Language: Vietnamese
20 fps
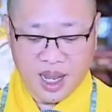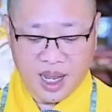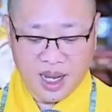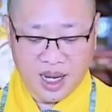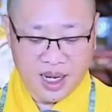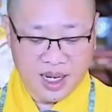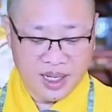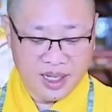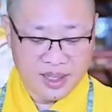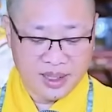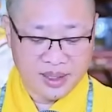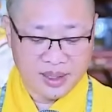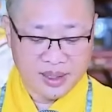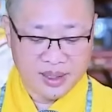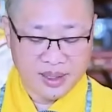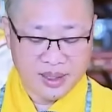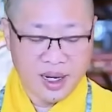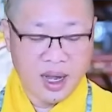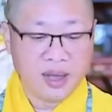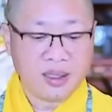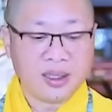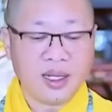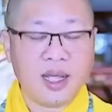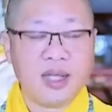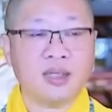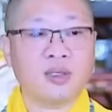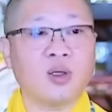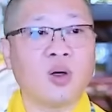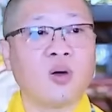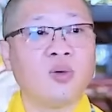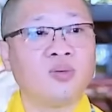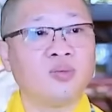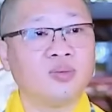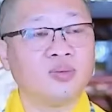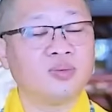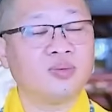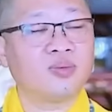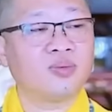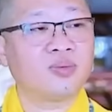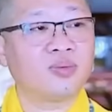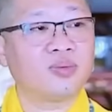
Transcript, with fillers: là Đấng Thế Tôn?